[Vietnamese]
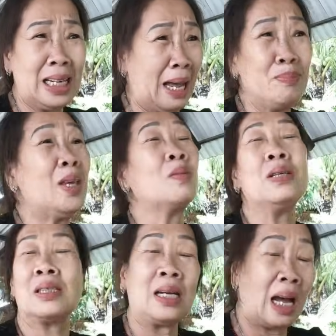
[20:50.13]
làm gì cũng
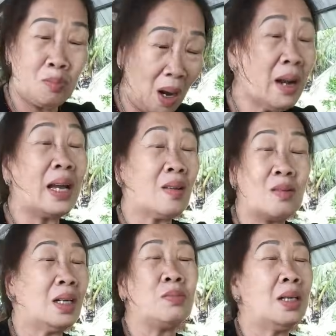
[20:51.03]
được tiền không có nha
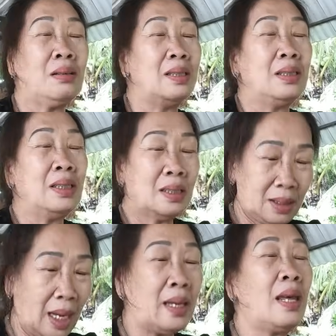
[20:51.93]
cô nó không có à.
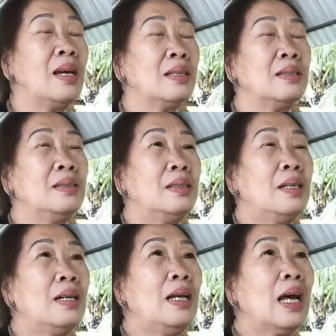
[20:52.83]
tùy duyên
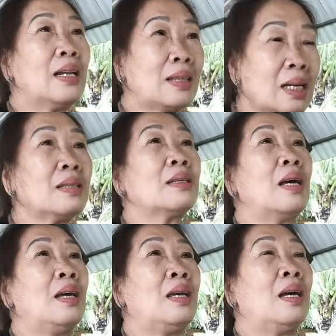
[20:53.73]
nếu anh thích
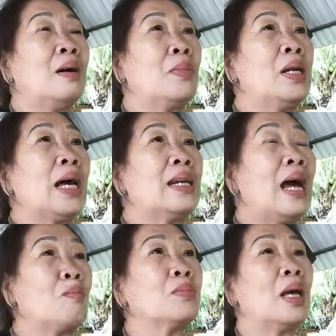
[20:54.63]
thì à, bên anh
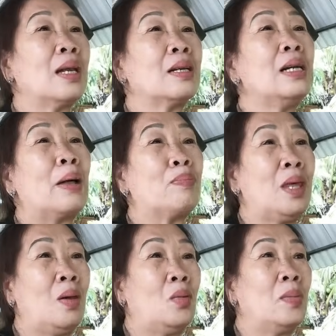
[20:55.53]
đông thì anh cứ làm
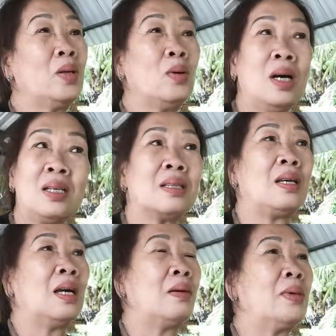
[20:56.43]
nhiều bên tôi ít
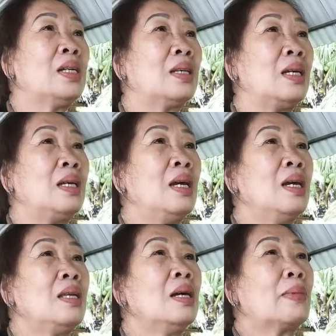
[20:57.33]
thì à, ít thì
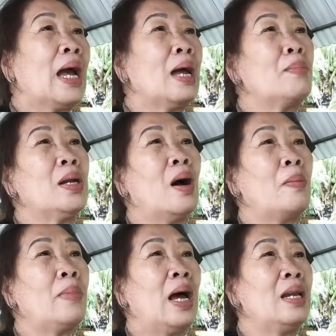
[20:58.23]
nhưng mà hai bên
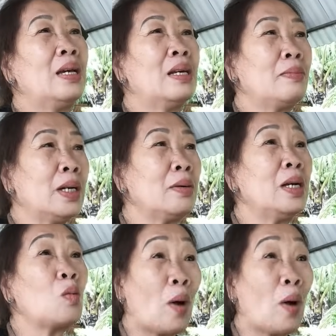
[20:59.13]
hợp lại nhưng dứt